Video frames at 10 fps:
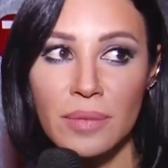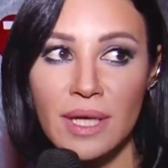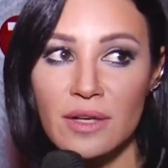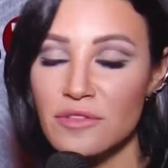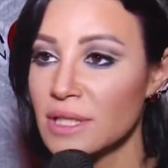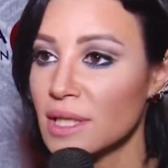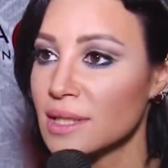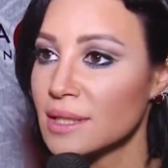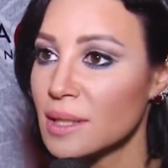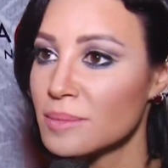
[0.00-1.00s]

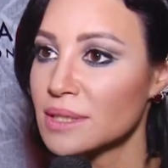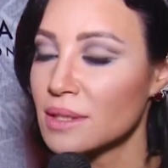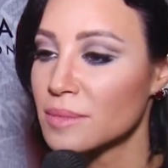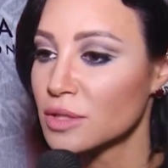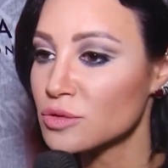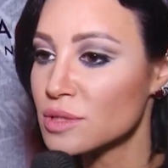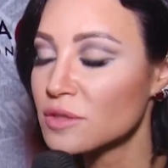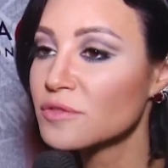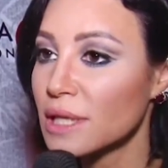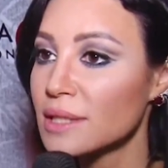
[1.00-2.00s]
كفنانين عامه
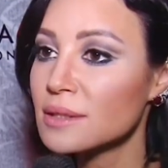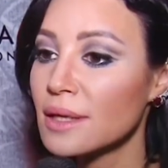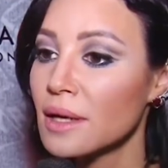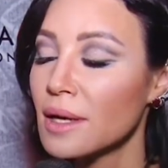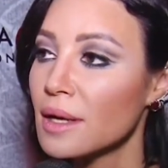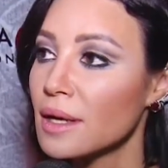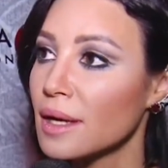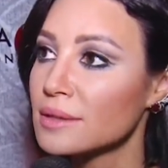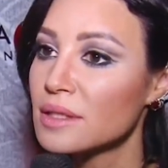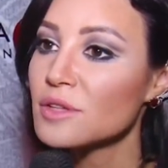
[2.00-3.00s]
محطوطين في حته
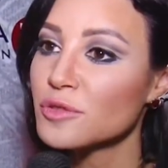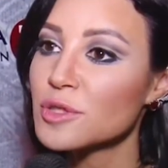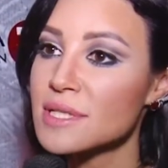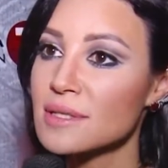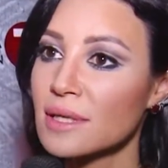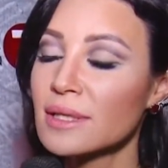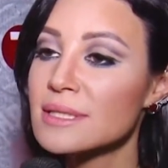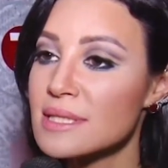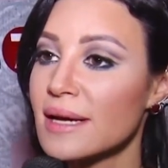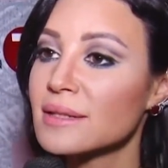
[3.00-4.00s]
عندنا فرصه ان احنا
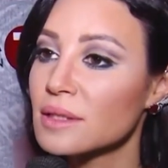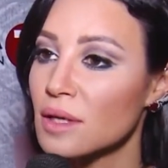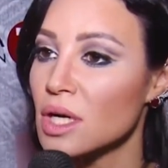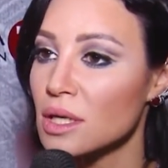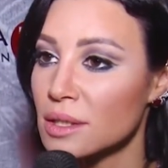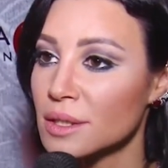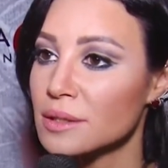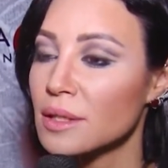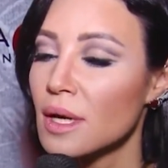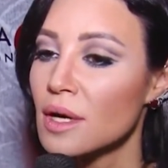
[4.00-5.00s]
نساعد
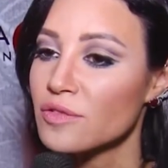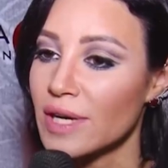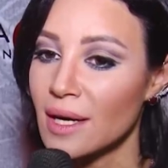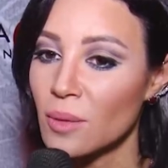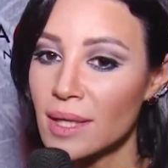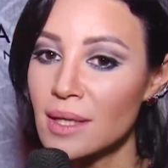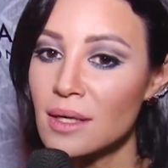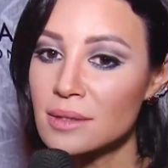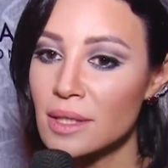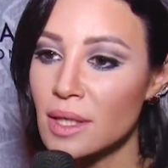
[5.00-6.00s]
الاخرين فلو انا
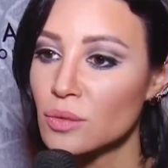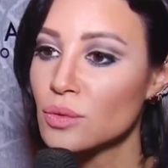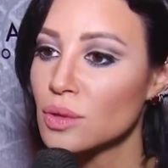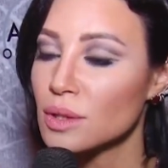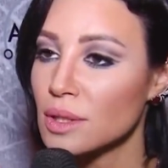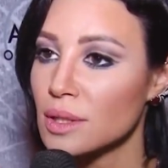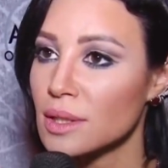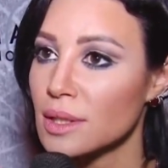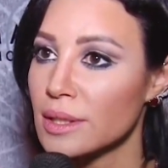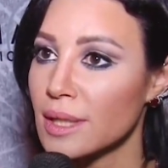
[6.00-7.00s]
اقدر اقول
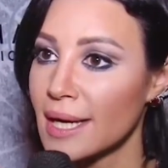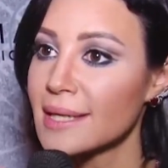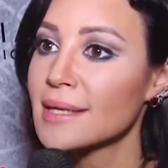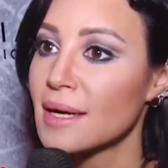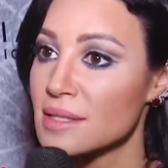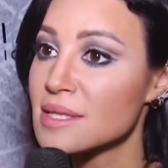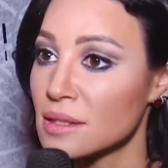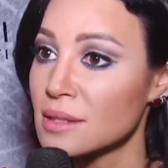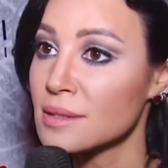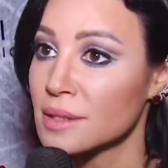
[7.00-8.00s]
الحاجه اللي
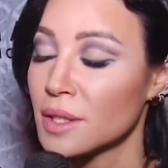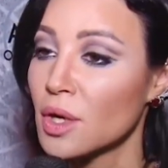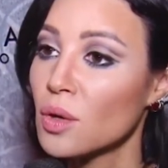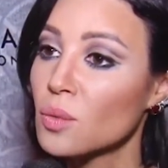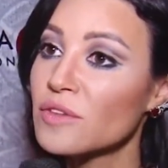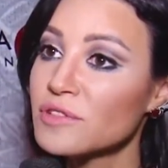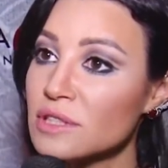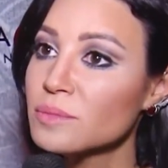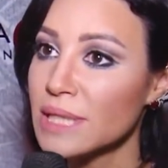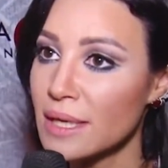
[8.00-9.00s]
حصلت لي
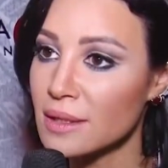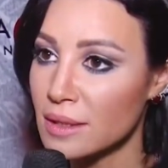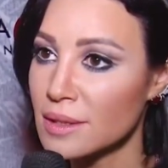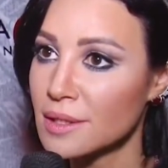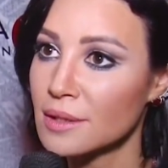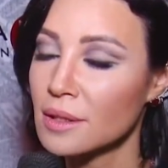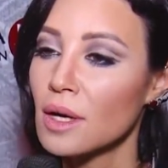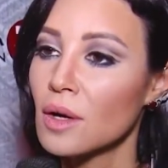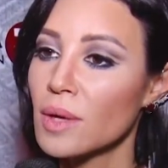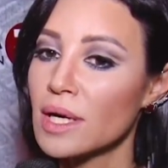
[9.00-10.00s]
وافيد بيها غيري
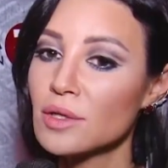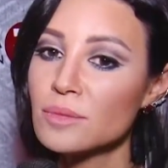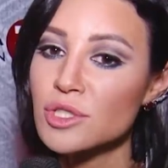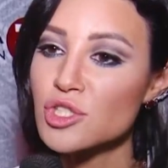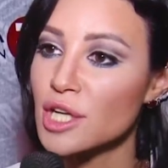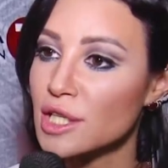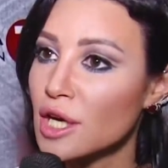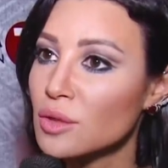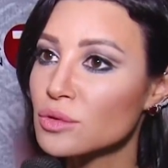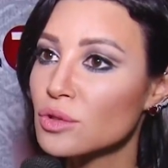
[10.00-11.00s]
واخليهم
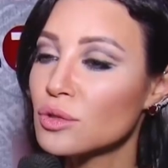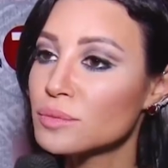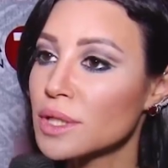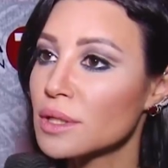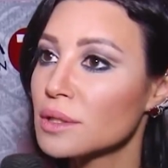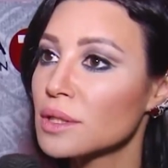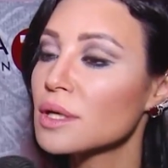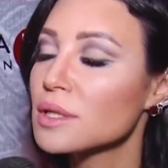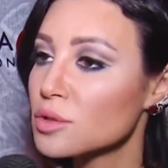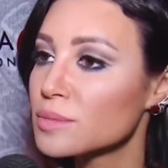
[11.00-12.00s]
يتشجعوا انهم
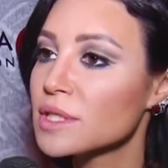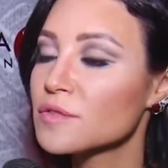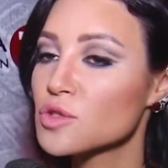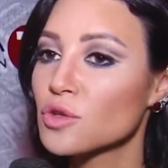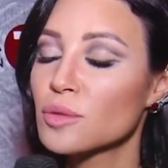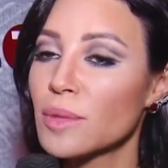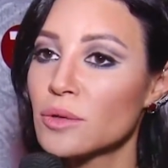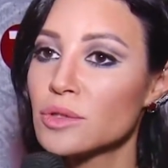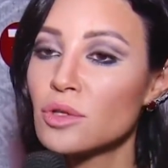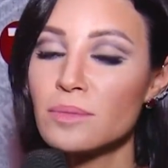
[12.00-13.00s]
يغيروا من نفسهم
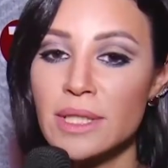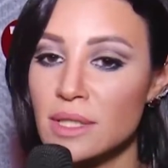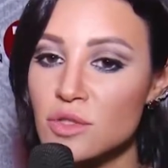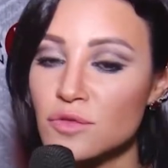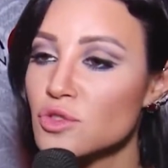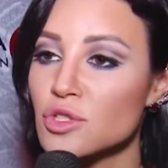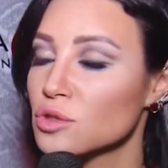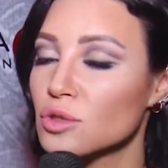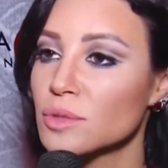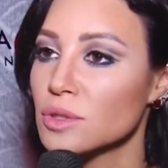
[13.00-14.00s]
او انهم ما يتكسفوش
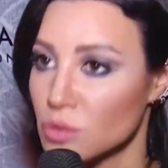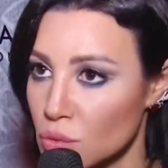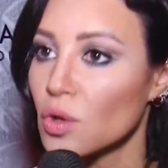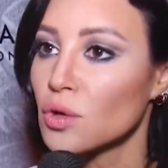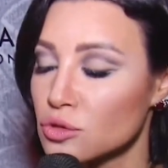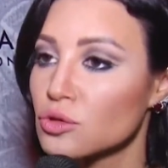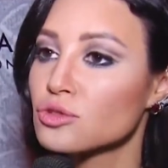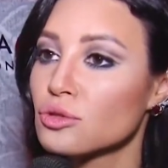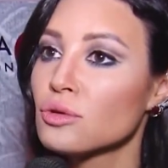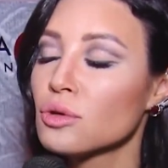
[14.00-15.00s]
انهم يروحوا
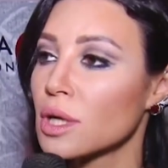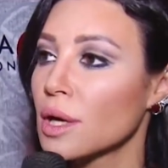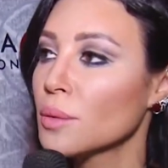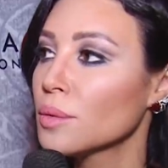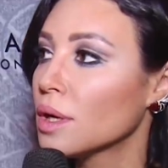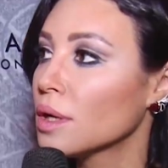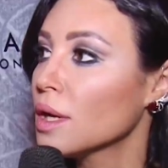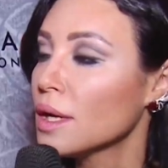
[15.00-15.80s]
لدكتور او